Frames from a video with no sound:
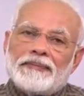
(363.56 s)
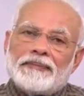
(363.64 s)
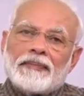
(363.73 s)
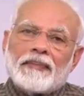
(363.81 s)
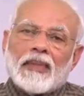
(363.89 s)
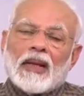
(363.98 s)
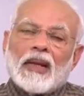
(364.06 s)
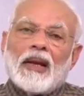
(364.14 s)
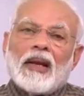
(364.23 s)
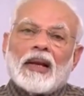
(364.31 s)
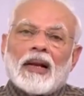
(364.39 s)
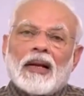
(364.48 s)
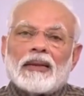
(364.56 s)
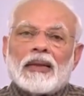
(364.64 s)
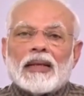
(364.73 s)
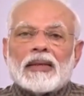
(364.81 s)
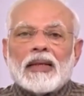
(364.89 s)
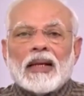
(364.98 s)
మహమ్మారి నుంచి బయ
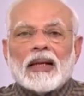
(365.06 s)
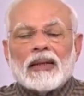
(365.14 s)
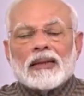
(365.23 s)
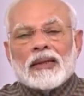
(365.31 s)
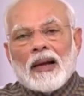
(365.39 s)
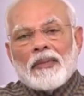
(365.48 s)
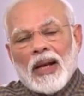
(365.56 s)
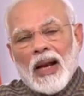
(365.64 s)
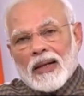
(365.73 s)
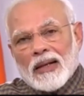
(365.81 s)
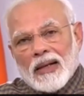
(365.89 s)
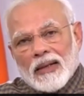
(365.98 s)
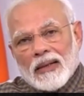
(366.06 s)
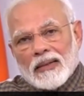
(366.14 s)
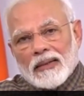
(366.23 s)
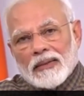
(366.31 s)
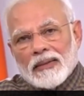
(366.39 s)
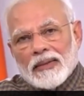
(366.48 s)
బయటపడేందుకు
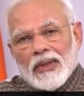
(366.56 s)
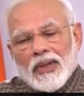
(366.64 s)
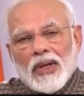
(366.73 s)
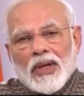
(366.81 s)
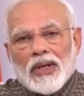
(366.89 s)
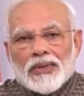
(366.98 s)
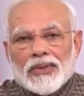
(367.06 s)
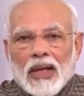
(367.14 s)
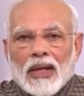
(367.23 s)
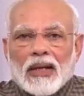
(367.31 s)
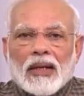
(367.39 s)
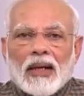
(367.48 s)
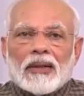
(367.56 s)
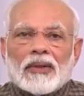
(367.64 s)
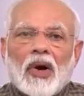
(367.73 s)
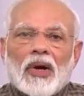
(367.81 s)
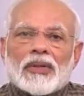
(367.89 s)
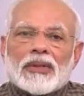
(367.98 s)
సోషల్ డిస్పెన్సరీ
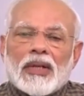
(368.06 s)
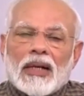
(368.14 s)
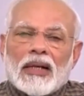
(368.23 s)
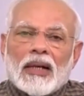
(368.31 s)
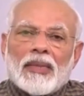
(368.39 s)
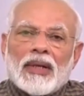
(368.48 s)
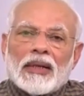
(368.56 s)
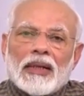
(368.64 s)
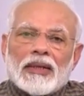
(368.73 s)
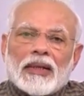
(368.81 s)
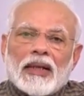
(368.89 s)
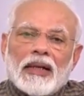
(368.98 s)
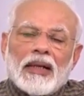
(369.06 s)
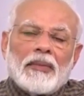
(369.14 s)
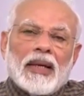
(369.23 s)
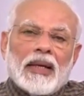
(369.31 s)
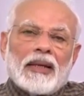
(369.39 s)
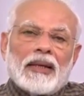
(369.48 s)
ఒక్కటే మార్గమని అన్నారు
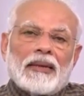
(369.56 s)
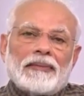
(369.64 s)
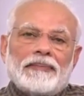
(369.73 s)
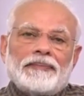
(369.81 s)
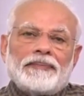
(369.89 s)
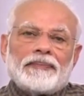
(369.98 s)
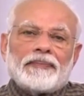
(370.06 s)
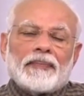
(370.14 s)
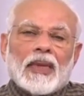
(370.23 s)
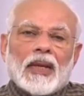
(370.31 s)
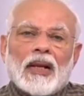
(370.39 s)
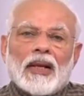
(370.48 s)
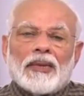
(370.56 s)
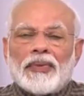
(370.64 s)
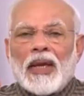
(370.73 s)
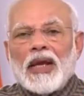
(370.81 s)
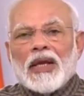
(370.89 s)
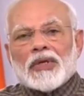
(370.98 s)
కాగా దేశం
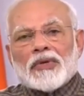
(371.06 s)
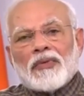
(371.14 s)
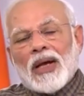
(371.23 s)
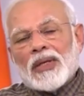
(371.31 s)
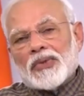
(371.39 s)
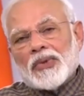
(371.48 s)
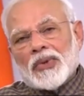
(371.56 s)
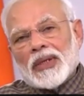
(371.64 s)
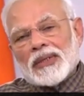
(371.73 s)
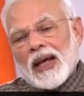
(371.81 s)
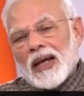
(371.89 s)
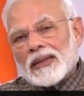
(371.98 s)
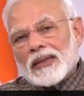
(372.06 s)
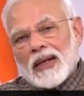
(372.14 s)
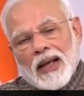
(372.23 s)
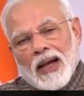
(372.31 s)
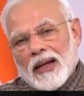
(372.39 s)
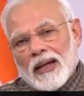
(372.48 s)
వ్యాప్తంగా కరోనా కేసులు
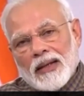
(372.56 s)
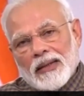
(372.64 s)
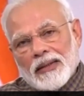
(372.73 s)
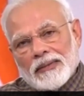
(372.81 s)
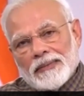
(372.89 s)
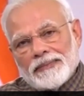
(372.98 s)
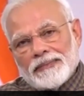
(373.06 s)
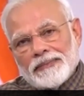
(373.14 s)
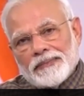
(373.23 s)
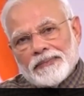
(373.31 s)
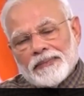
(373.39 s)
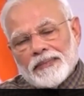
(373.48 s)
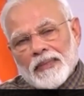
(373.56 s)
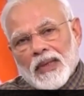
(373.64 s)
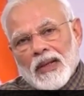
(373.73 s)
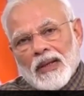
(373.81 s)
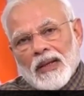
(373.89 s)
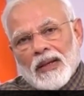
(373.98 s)
సంఖ్య పెరుగుతుంటే
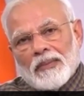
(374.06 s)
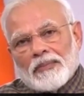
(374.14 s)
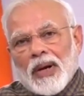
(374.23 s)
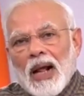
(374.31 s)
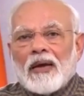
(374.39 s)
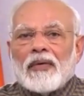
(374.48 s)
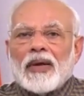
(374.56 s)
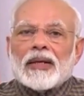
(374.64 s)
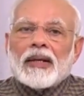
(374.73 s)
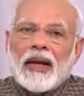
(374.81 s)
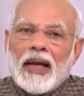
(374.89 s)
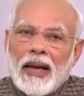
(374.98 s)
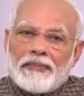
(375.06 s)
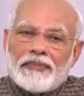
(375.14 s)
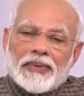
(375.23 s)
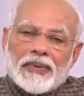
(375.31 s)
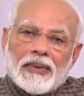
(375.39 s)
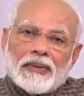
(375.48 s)
ఉండడం
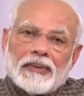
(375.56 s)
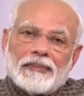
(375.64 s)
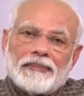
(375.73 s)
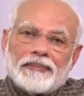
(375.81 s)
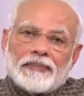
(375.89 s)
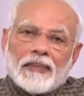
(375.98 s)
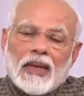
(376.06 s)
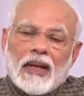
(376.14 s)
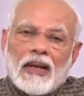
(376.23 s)
ఆందోళన కలిగిస్తుందని